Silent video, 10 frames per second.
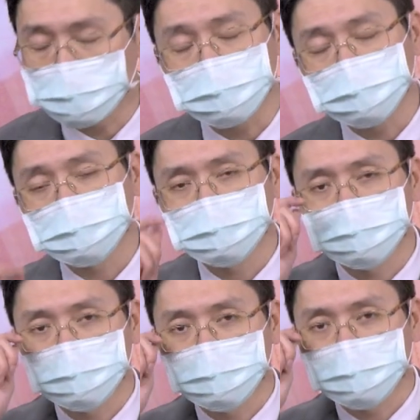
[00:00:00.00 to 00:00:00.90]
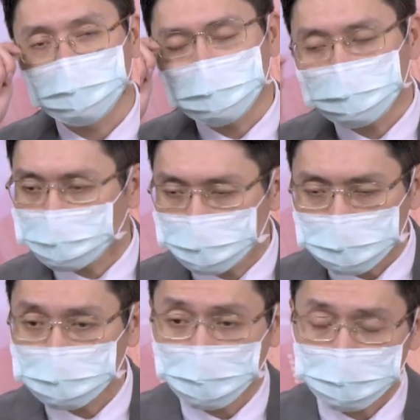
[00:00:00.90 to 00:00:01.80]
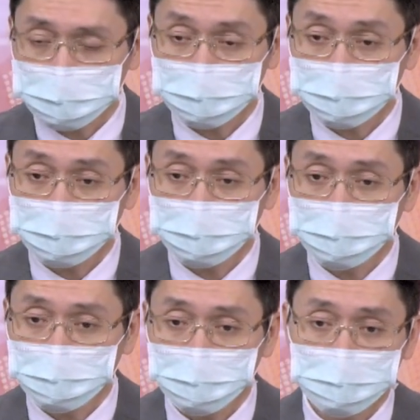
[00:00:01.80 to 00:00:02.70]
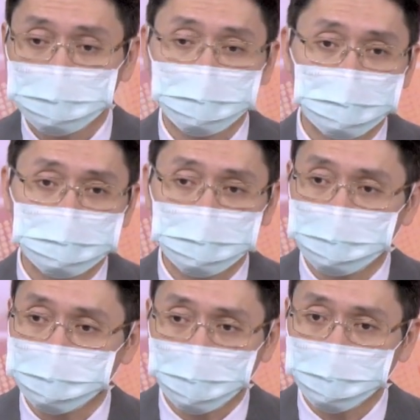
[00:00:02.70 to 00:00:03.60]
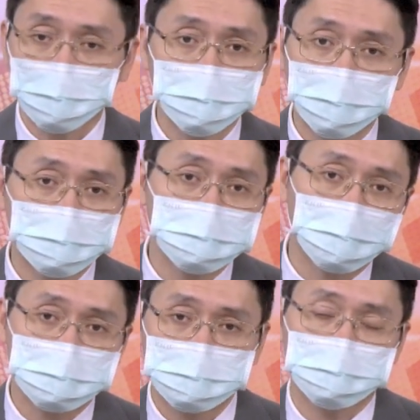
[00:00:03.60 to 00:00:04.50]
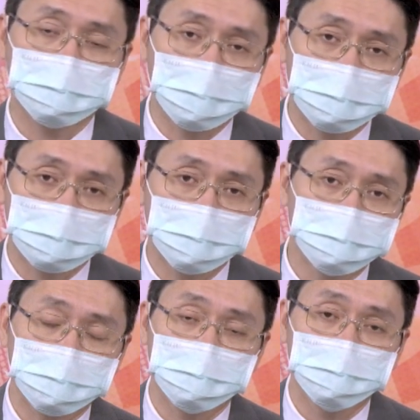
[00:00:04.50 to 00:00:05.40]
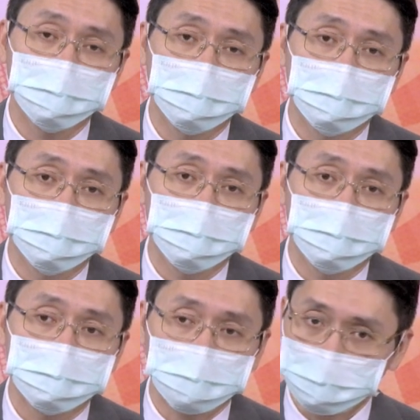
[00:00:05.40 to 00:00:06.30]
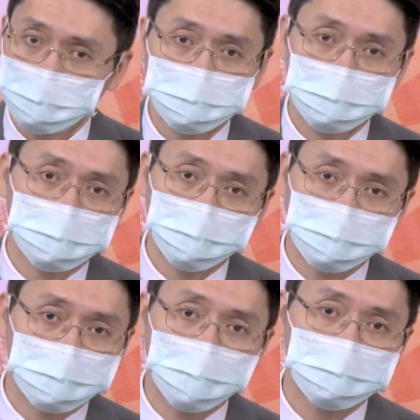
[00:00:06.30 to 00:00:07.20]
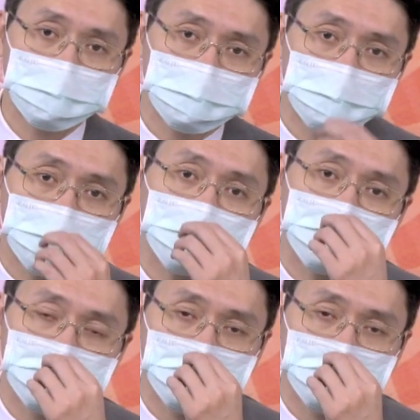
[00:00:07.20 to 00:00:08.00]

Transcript: 股，像这种低价的、二十几块钱的，嘣嘣嘣一下子涨个三成，常常是一个多礼拜的事情就有。